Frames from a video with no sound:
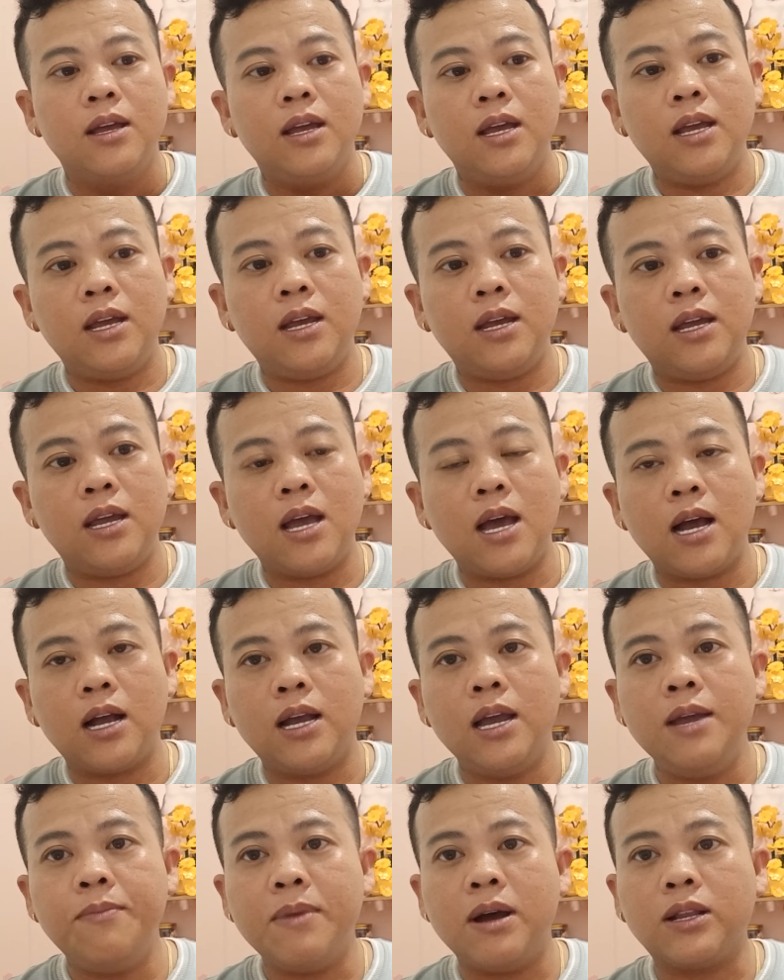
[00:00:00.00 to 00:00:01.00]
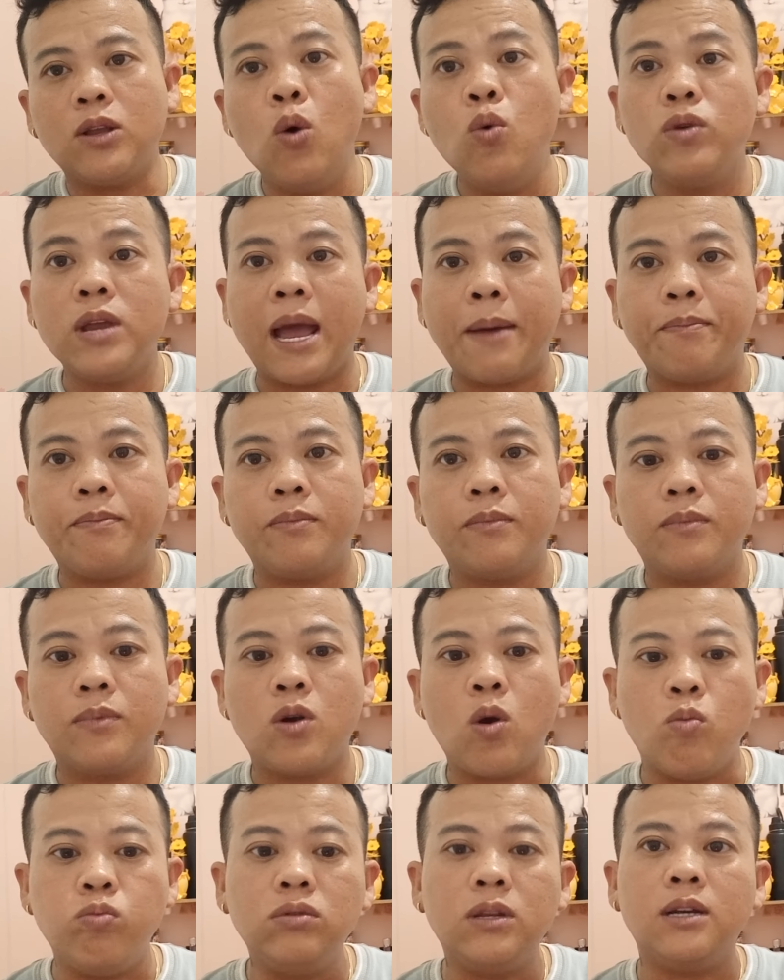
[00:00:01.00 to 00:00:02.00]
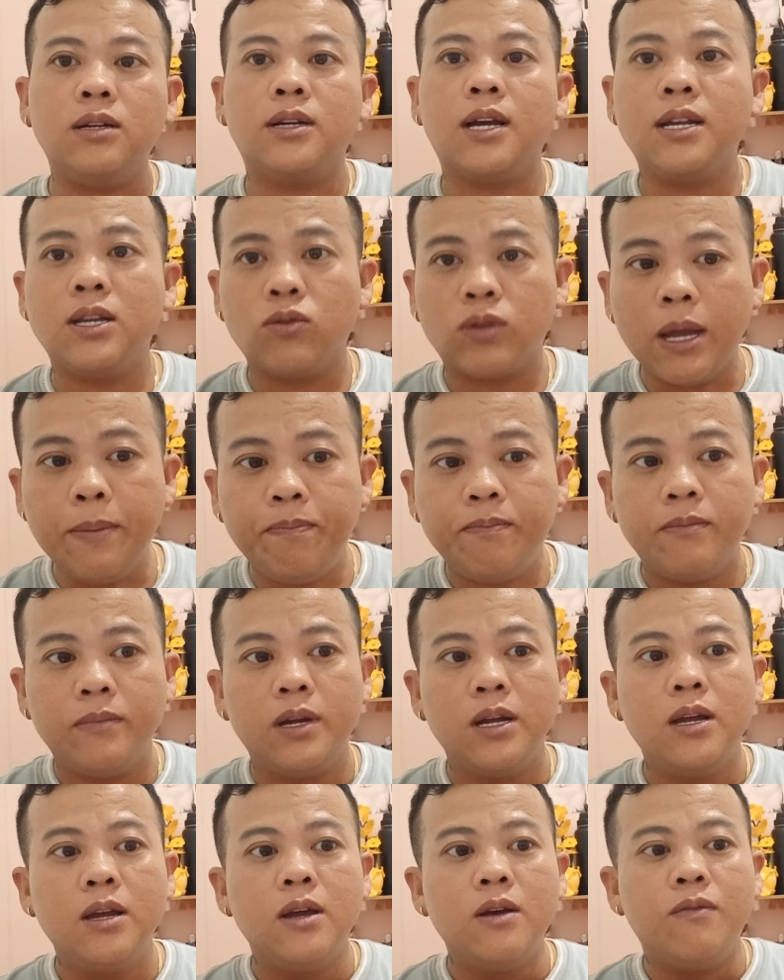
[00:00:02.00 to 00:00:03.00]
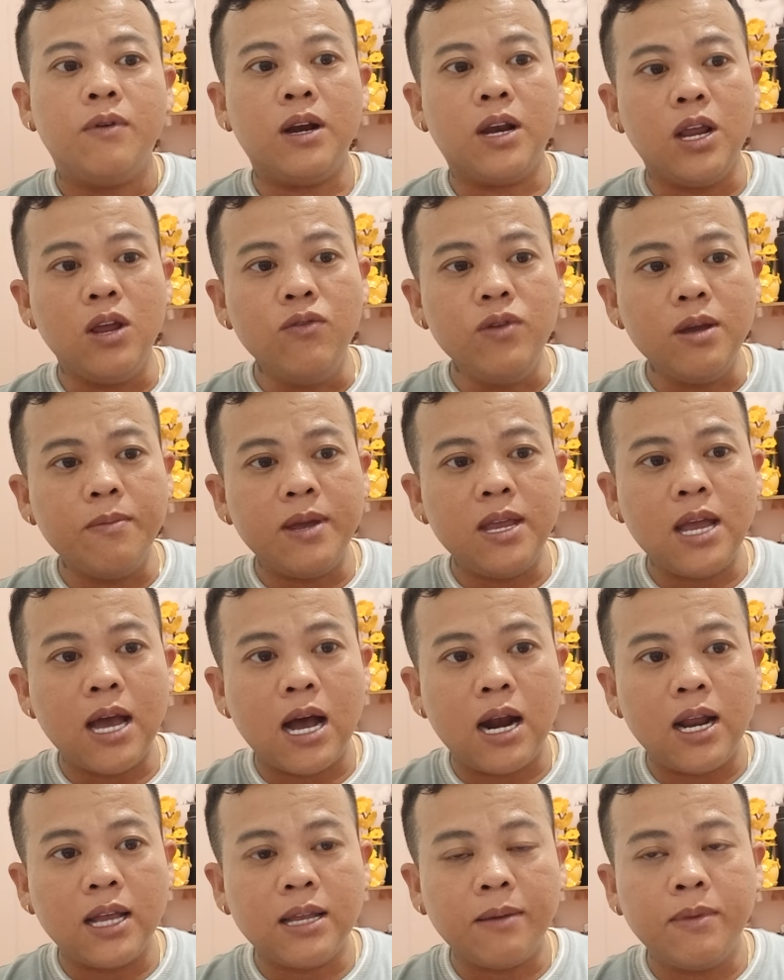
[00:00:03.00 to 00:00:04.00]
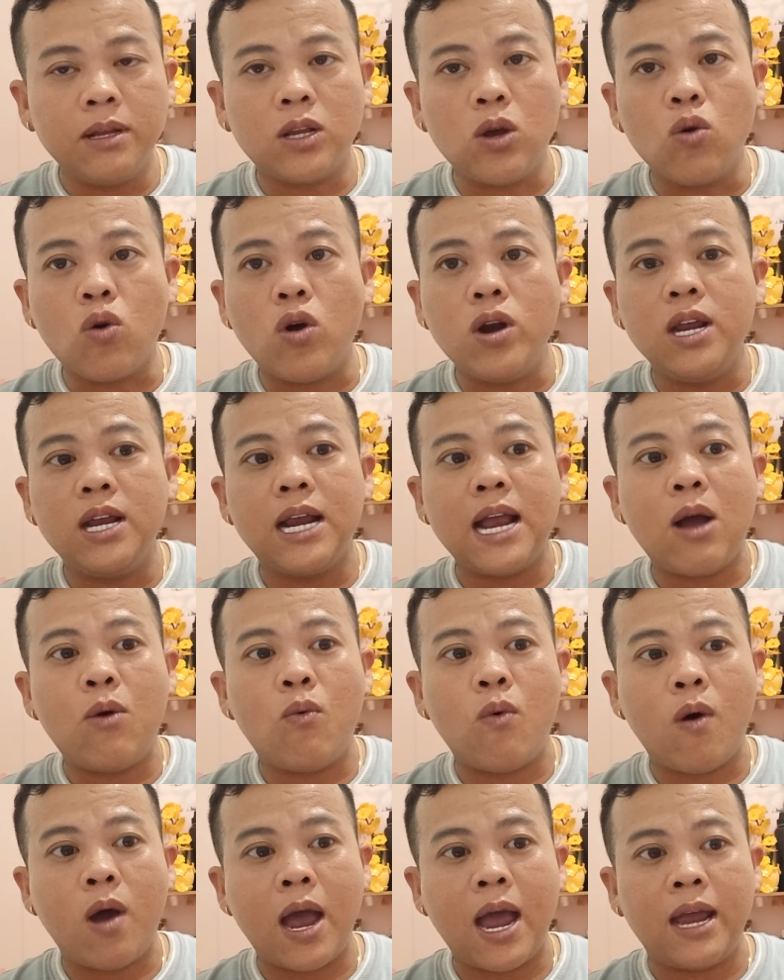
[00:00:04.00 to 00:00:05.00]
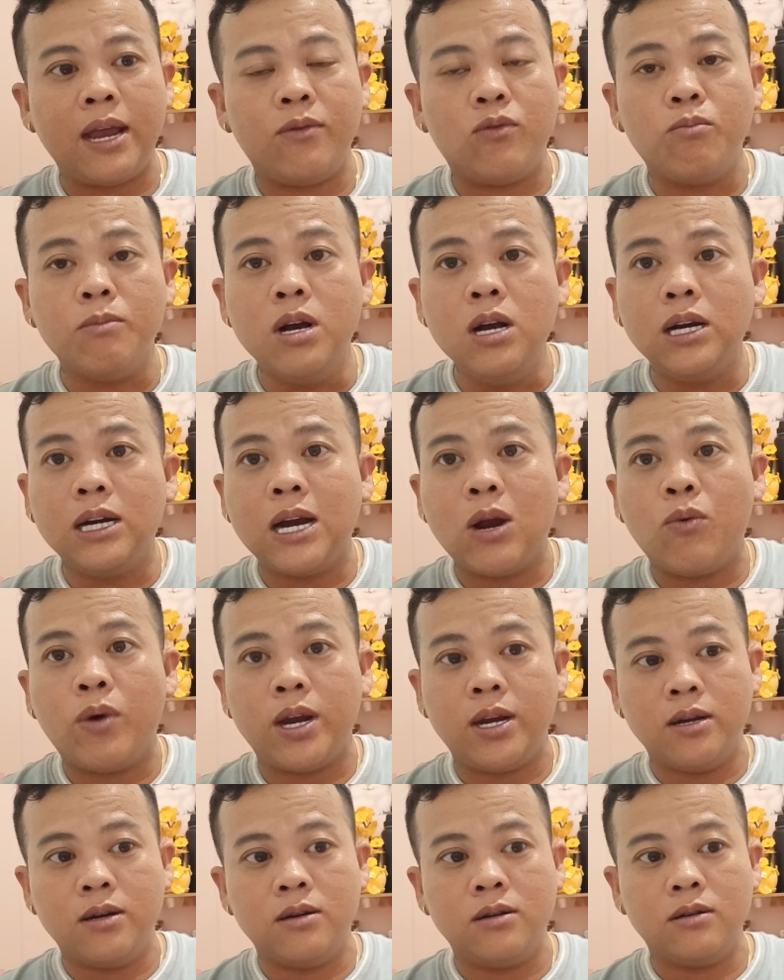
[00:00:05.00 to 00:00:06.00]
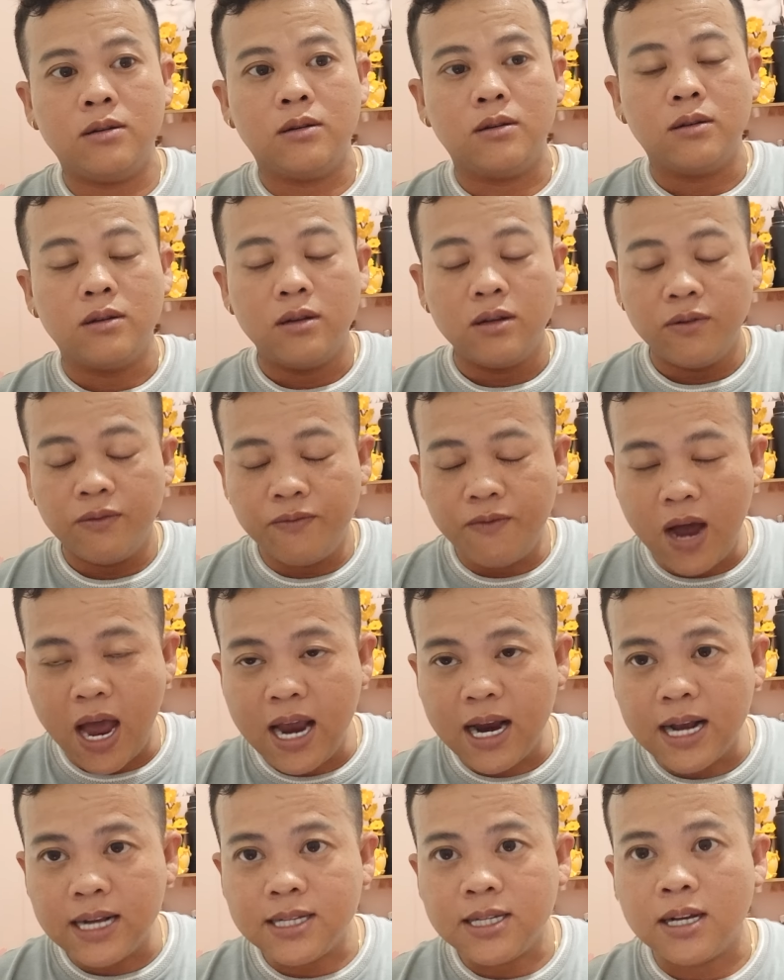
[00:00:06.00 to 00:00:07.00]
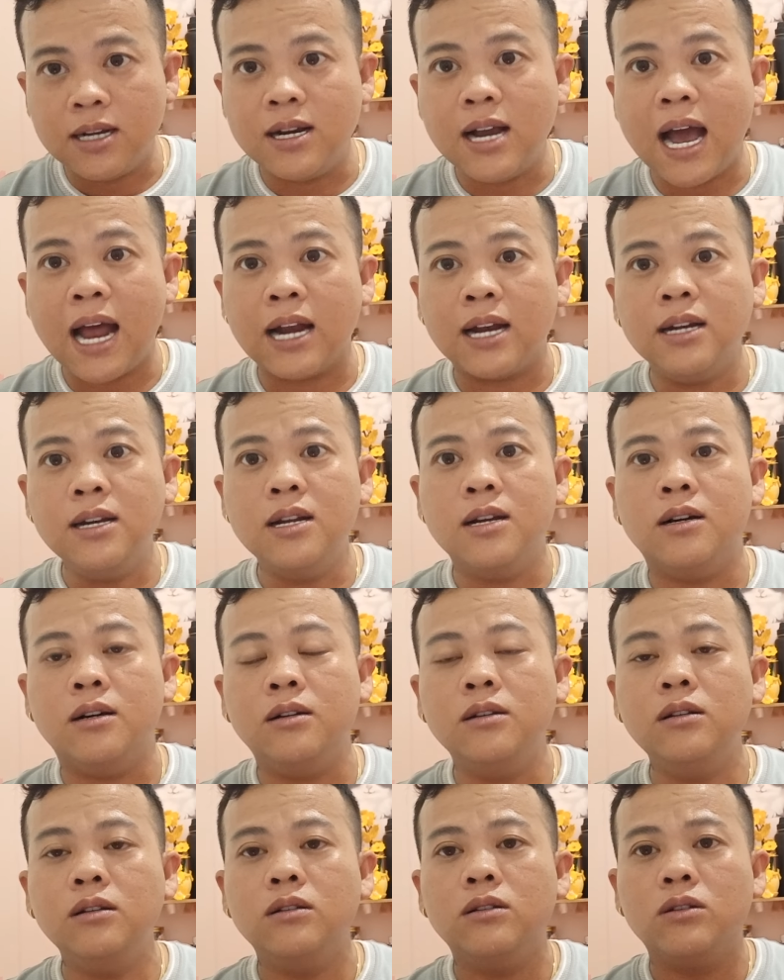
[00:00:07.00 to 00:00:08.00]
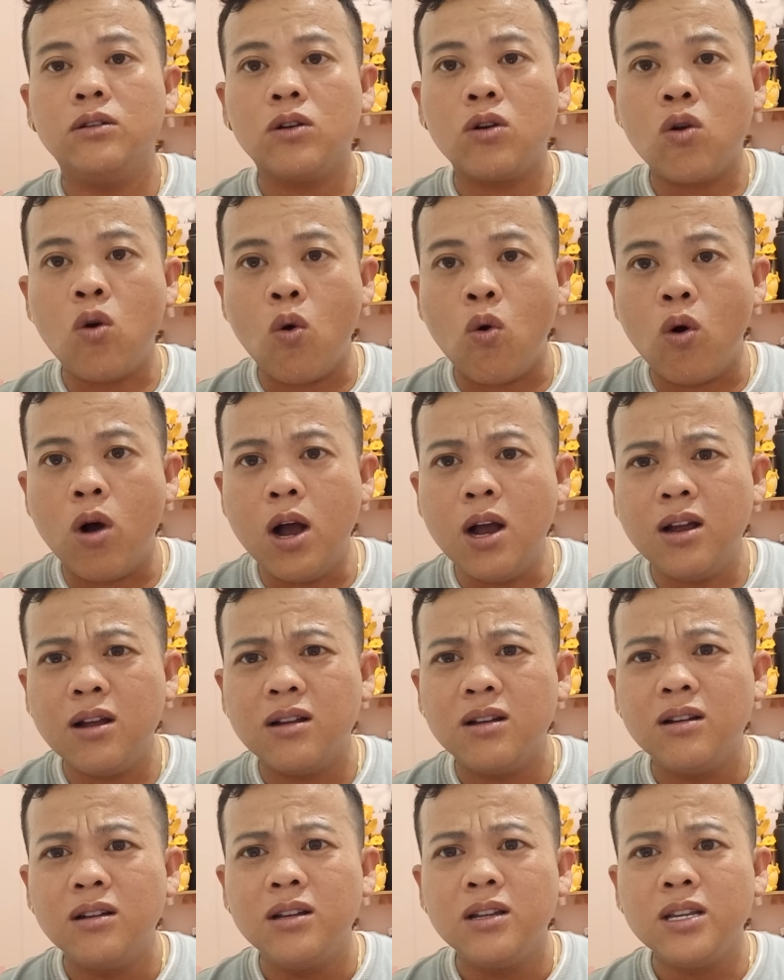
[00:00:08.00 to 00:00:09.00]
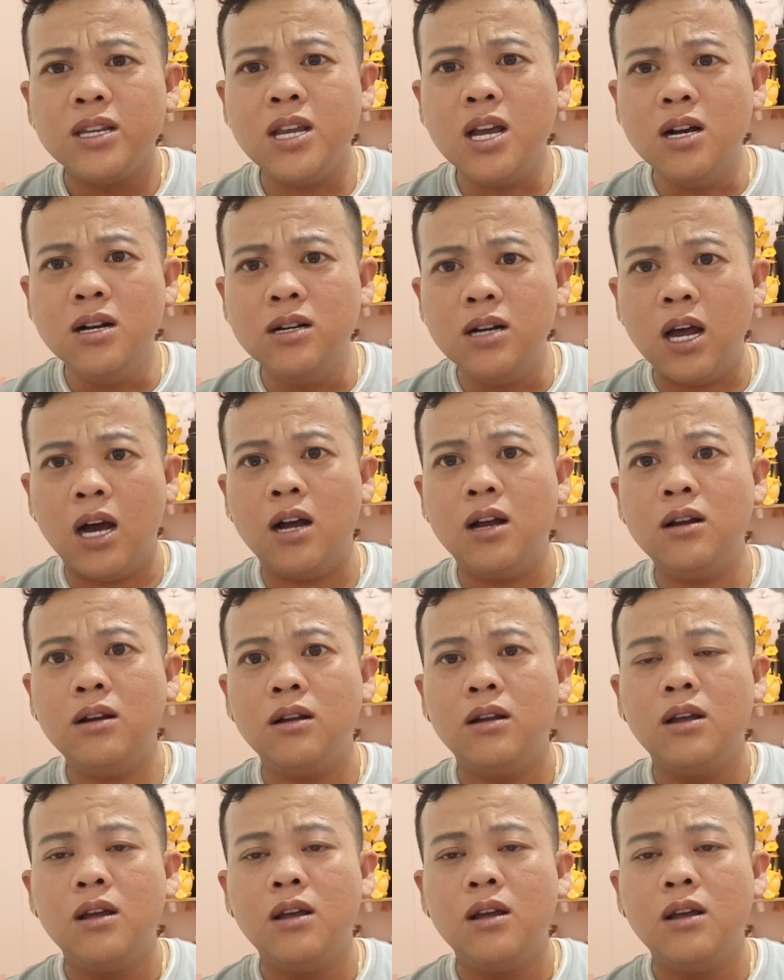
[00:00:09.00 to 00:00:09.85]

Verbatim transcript: thì à, khi mà thu nhập cũng từ kênh youtube và nếu như bây giờ lê thanh minh tú có đi ra ngoài bước ra ngoài đường với cái sự ảnh hưởng của dư luận